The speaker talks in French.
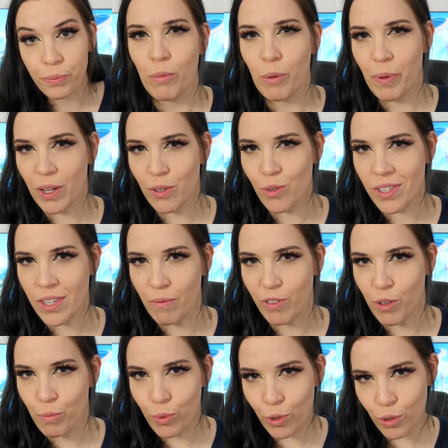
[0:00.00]
Mais perso, ça me
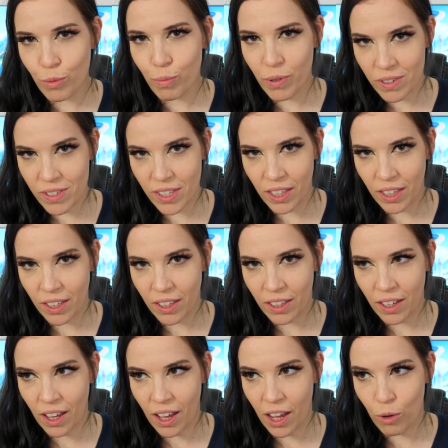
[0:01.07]
fait beaucoup penser
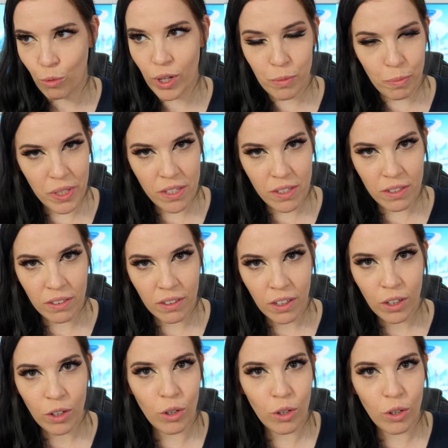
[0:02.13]
à One Piece,